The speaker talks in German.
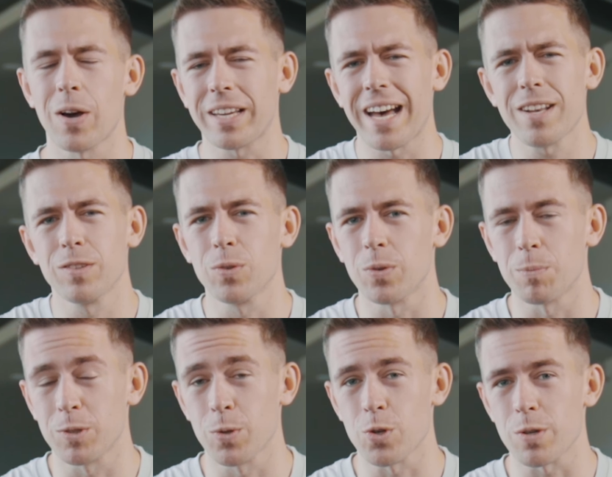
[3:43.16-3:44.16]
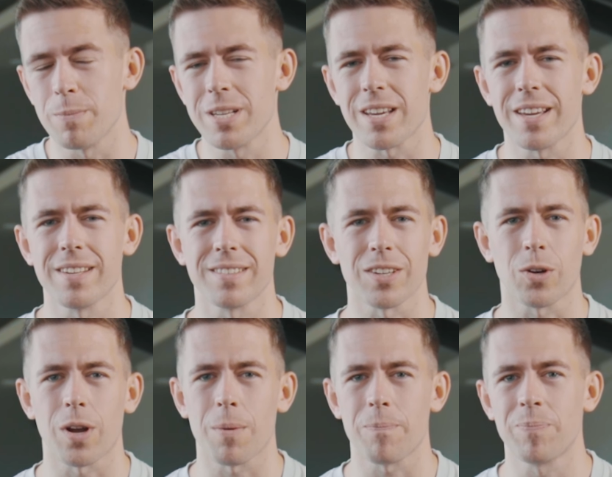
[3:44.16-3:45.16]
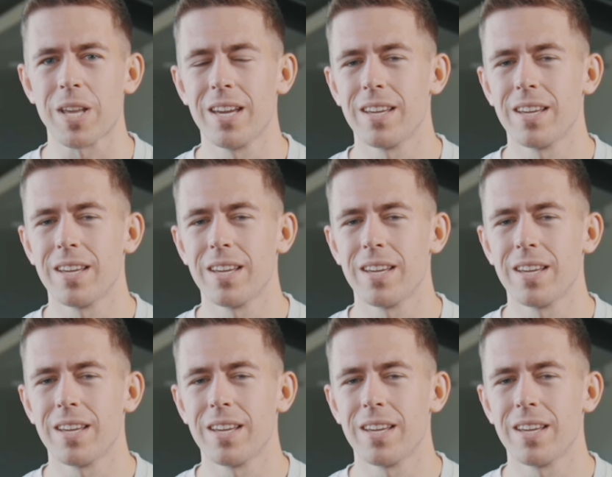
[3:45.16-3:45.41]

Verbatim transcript: gerade so Social Media, Instagram,